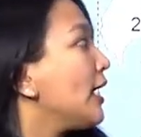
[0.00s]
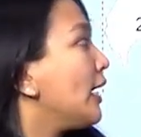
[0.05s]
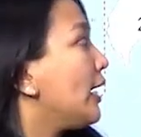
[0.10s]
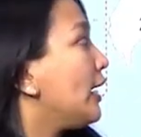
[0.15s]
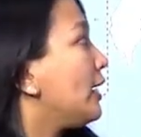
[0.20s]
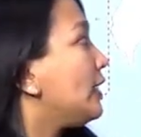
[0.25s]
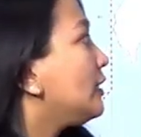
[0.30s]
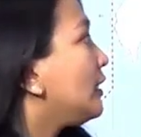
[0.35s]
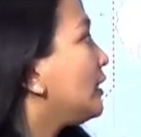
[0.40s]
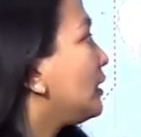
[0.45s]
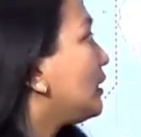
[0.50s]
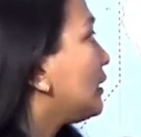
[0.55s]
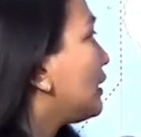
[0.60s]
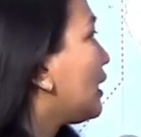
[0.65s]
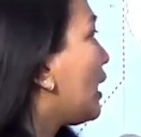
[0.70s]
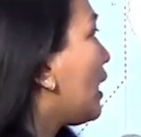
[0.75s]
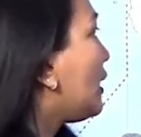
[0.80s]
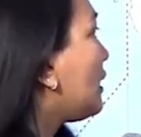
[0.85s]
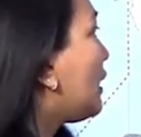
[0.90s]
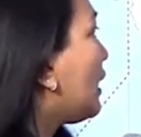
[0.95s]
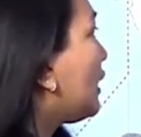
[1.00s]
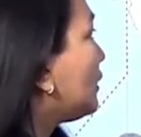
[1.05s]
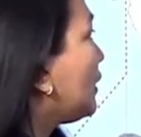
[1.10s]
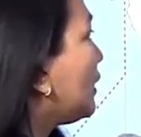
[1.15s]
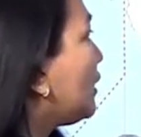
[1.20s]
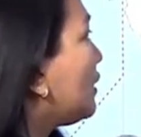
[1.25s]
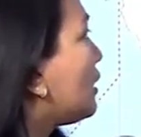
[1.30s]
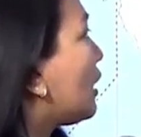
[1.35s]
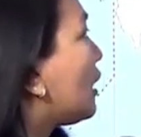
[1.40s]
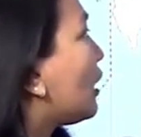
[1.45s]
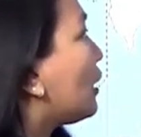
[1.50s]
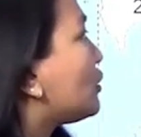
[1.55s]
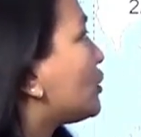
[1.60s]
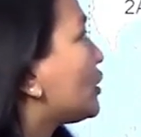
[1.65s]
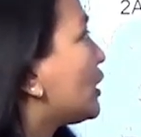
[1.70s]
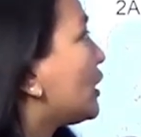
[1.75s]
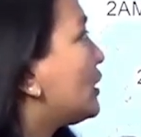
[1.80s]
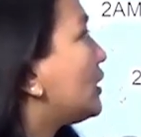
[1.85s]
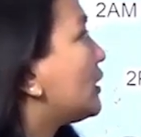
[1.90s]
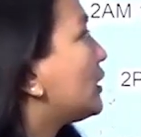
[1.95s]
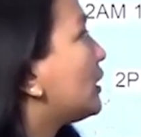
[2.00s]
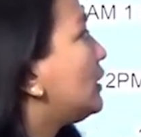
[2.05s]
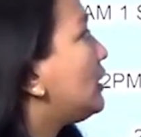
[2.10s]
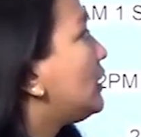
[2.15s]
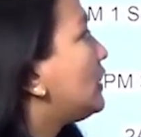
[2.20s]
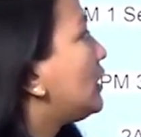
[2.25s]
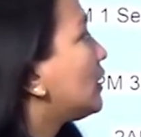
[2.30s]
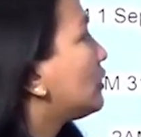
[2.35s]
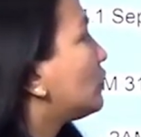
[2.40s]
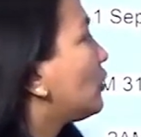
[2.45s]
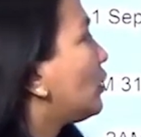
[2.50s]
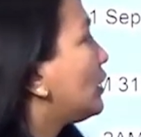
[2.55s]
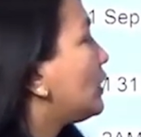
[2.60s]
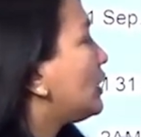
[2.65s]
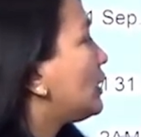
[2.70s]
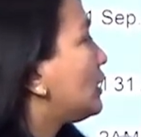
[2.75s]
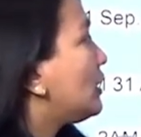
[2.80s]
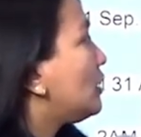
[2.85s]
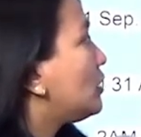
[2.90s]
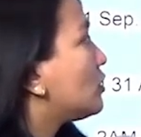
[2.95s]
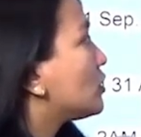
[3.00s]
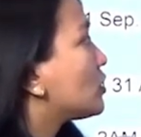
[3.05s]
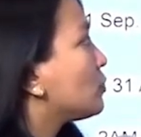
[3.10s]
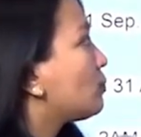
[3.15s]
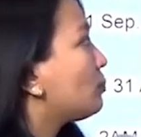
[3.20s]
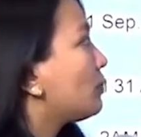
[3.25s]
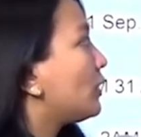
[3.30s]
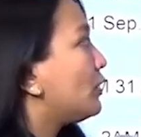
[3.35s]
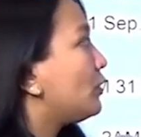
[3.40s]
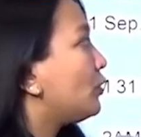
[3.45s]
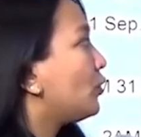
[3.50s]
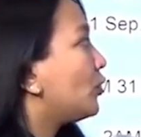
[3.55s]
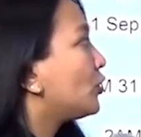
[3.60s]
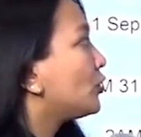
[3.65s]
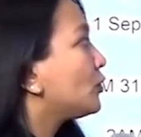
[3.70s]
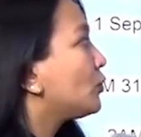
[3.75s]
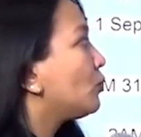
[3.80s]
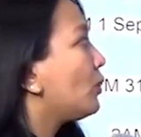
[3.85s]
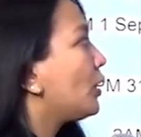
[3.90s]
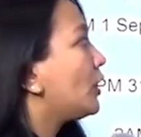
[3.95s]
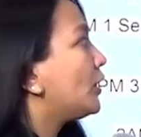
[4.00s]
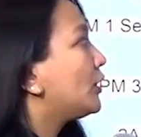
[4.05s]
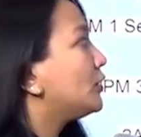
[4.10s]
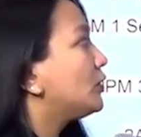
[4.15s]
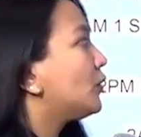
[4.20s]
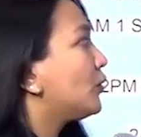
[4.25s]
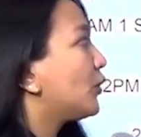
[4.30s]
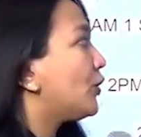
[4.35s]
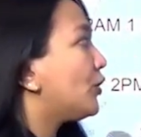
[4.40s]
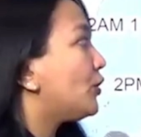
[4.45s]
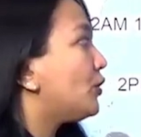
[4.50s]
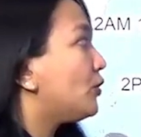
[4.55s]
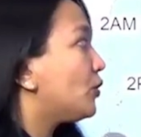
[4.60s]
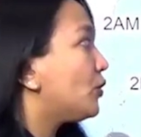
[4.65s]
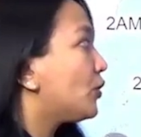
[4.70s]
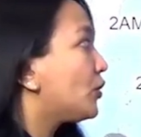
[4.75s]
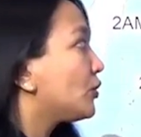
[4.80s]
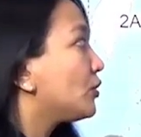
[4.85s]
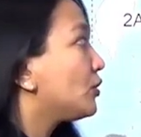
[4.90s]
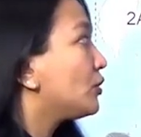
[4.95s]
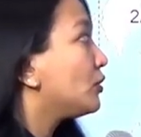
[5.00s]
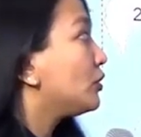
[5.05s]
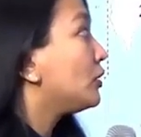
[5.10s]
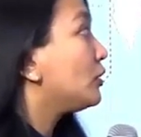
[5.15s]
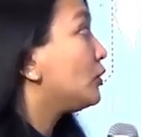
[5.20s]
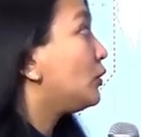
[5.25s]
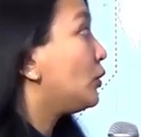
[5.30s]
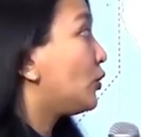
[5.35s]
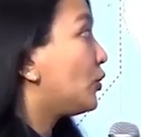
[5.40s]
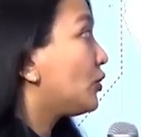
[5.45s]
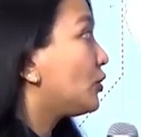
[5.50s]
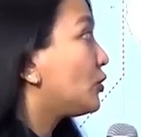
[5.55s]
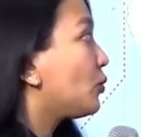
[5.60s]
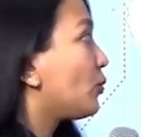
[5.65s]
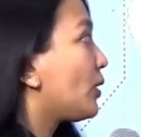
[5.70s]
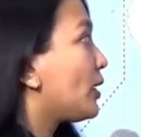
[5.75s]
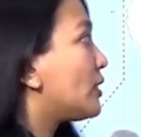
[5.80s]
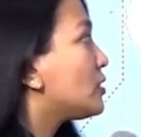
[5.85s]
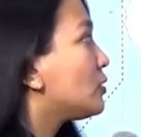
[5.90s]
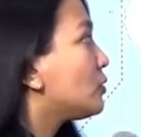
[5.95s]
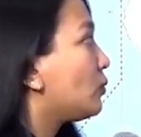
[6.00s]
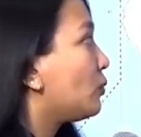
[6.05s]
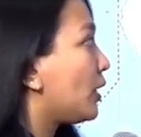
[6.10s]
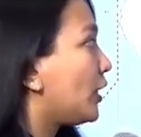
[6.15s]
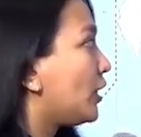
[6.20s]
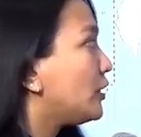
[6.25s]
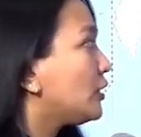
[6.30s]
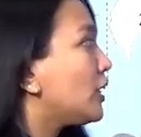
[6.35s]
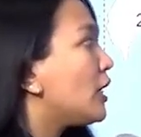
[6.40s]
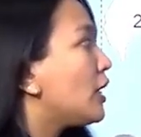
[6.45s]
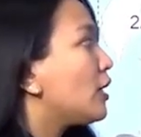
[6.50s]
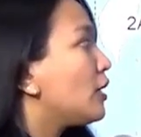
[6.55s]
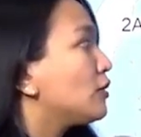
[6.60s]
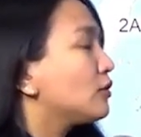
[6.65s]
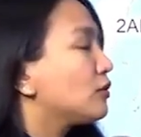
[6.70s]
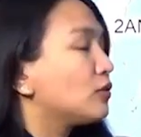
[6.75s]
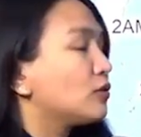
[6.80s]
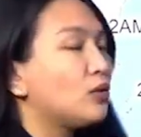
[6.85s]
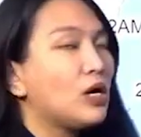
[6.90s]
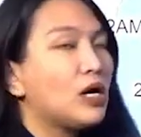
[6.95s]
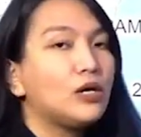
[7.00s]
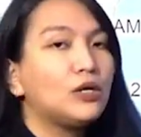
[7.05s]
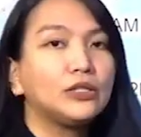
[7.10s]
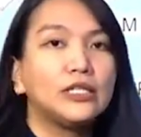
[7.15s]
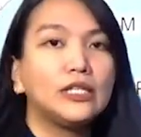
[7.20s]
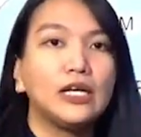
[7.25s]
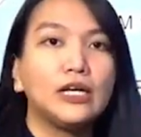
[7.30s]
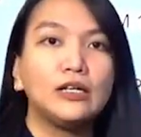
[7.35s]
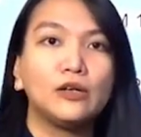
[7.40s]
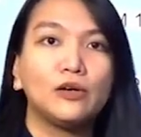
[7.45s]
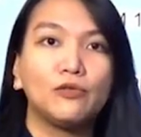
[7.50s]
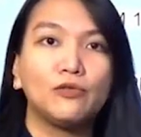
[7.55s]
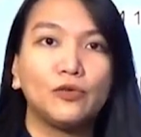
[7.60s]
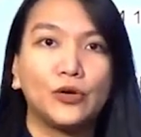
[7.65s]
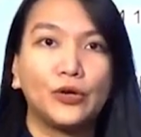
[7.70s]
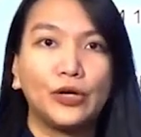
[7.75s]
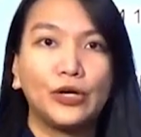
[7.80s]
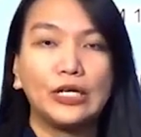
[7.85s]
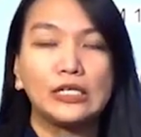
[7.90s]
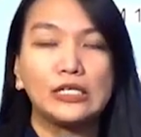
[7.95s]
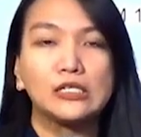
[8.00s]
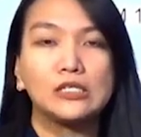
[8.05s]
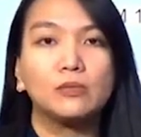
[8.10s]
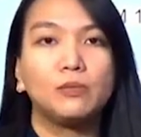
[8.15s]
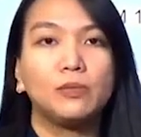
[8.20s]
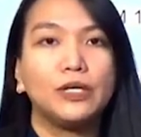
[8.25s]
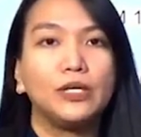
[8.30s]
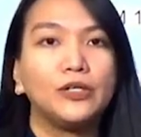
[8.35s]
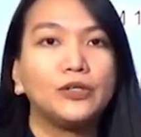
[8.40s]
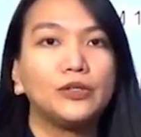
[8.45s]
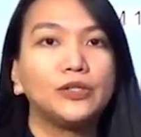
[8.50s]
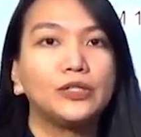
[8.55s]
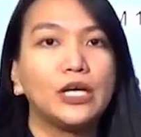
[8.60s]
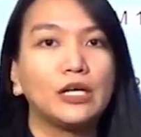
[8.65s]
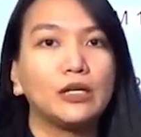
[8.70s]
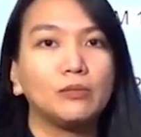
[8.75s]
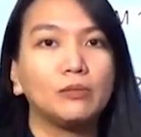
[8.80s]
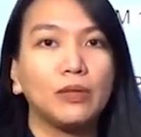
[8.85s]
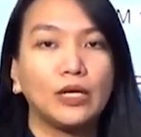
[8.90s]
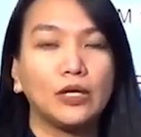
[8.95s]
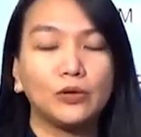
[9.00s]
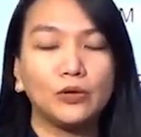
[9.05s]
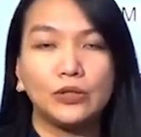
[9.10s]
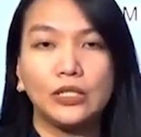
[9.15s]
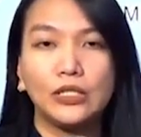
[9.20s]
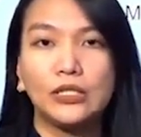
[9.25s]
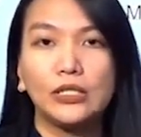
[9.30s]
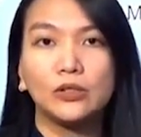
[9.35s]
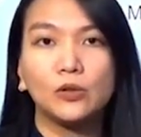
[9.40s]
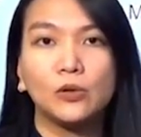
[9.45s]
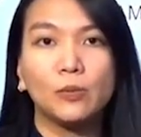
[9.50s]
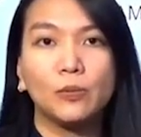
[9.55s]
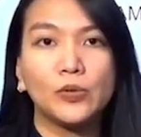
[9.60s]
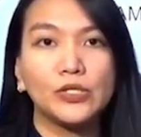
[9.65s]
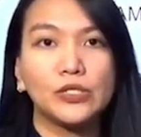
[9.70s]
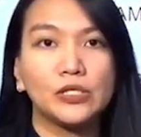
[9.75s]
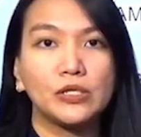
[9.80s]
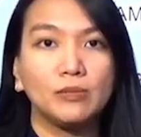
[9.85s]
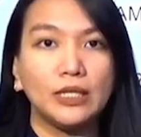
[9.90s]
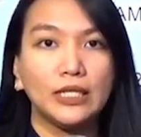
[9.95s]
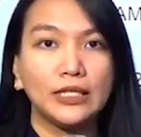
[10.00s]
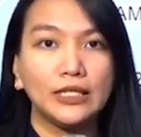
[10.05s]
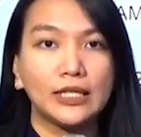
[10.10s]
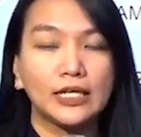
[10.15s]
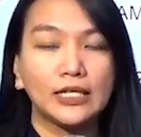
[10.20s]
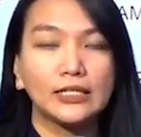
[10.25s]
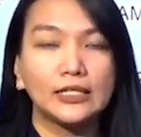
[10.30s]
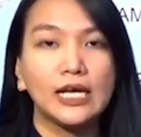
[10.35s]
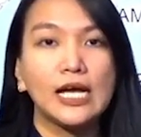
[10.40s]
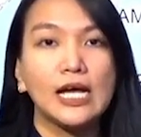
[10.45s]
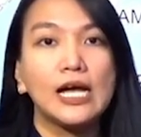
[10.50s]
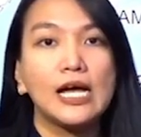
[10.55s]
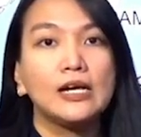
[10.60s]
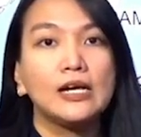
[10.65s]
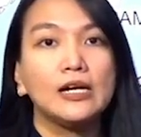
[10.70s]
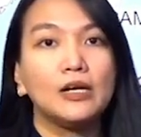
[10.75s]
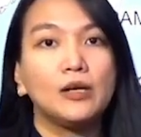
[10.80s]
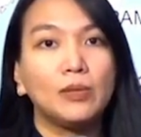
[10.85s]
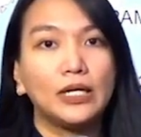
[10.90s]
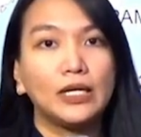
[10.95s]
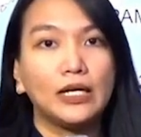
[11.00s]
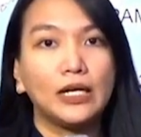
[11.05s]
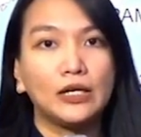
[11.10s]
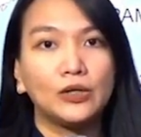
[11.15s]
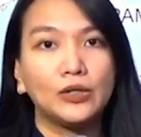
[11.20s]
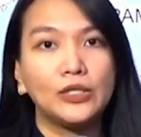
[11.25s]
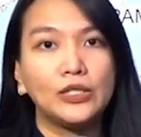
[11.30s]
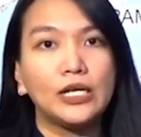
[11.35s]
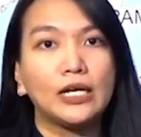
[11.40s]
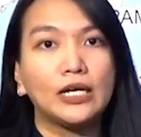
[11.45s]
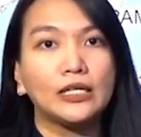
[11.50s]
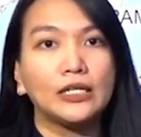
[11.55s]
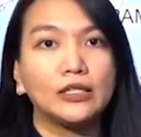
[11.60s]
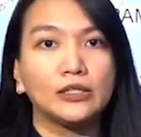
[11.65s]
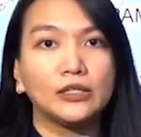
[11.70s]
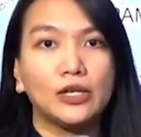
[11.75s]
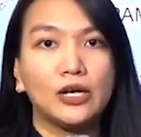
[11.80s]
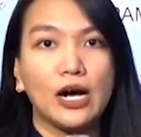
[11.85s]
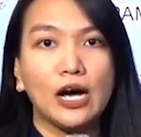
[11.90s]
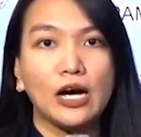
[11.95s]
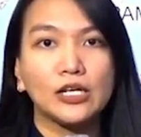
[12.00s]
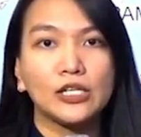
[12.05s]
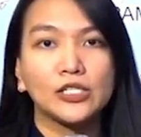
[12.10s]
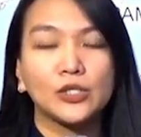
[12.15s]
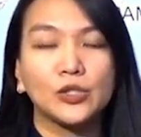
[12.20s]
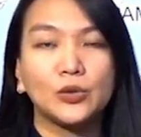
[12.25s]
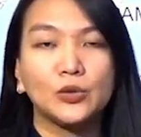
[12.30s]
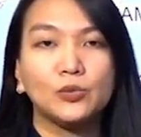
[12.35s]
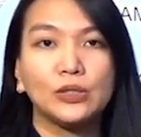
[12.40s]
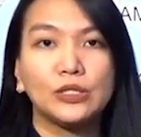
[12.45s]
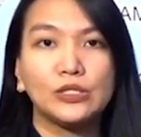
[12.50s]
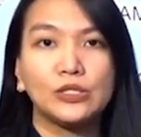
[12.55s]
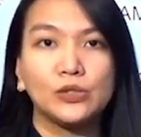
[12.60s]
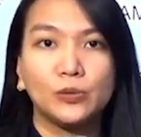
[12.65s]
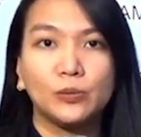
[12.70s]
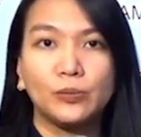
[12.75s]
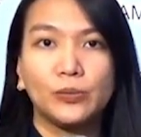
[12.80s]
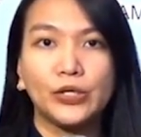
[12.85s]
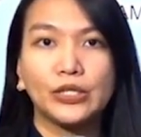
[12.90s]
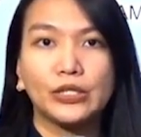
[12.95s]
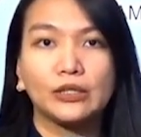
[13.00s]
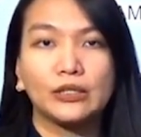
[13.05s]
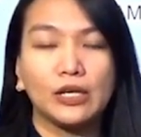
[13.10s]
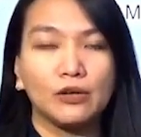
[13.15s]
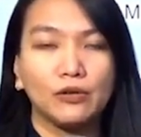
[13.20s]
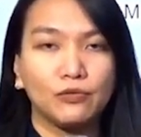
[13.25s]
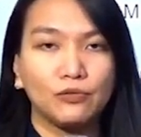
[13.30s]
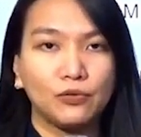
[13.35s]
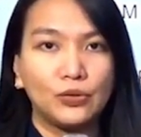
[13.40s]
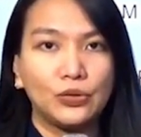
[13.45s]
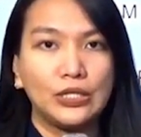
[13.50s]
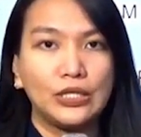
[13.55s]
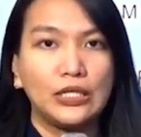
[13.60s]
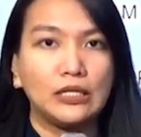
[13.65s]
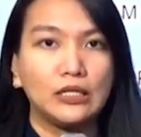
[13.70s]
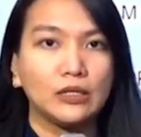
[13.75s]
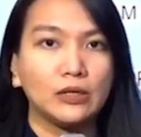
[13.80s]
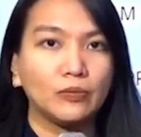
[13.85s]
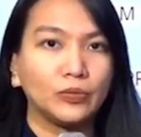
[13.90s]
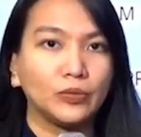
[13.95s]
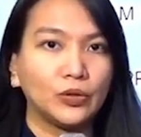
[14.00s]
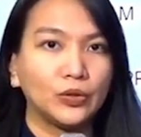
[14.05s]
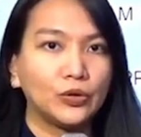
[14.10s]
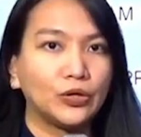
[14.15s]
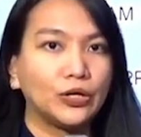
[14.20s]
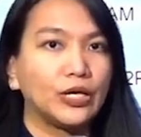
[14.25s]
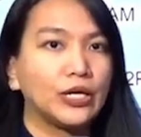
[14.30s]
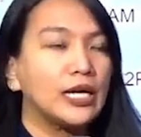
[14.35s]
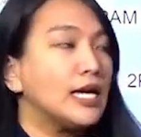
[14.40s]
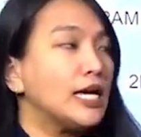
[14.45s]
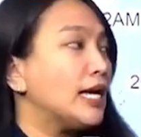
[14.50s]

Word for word: And nakita nga natin na generally ito ay kikilos pa northward or north northwestward throughout yan ng forecast period at meron din itong posibilidad na magkaroon ng interaction with Super Typhoon Hinamnor.